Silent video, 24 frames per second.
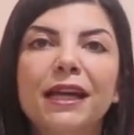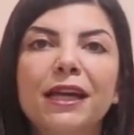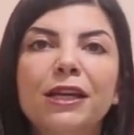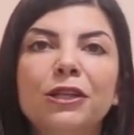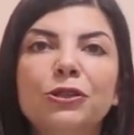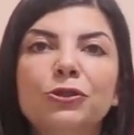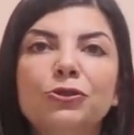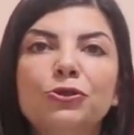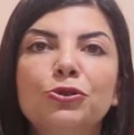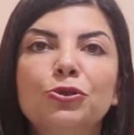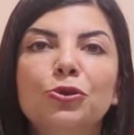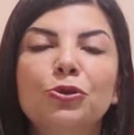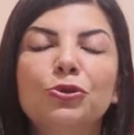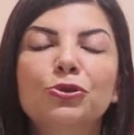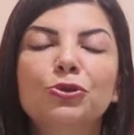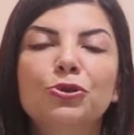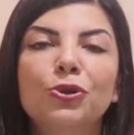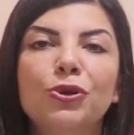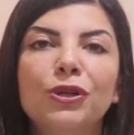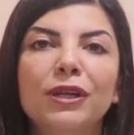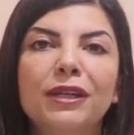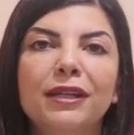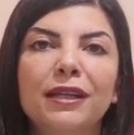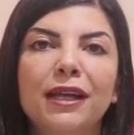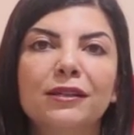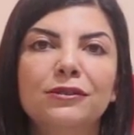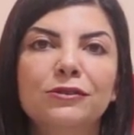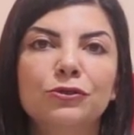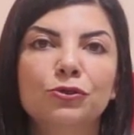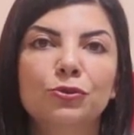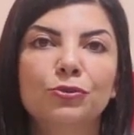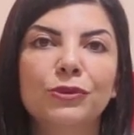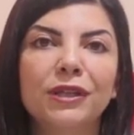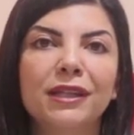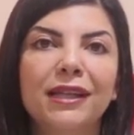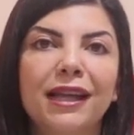en çok söylenen
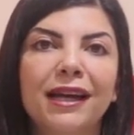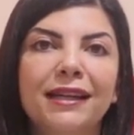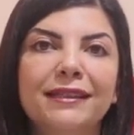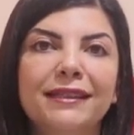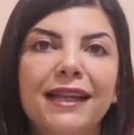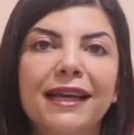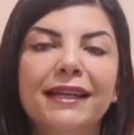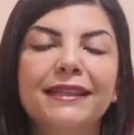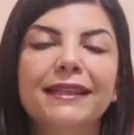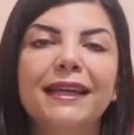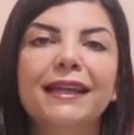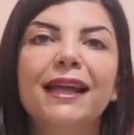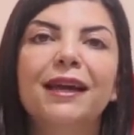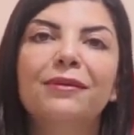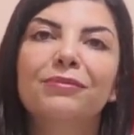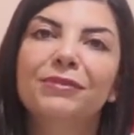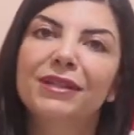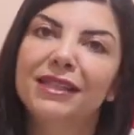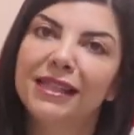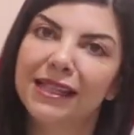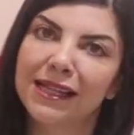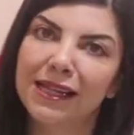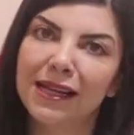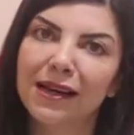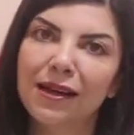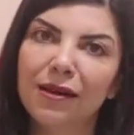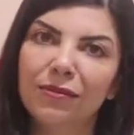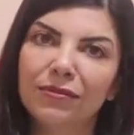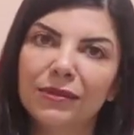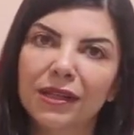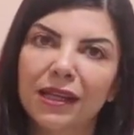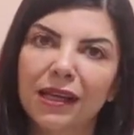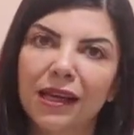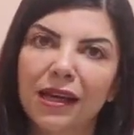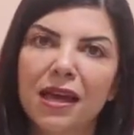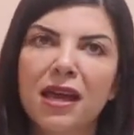cümlelerden gelen bir
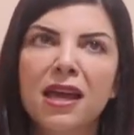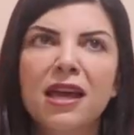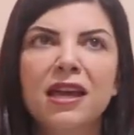ilhamla.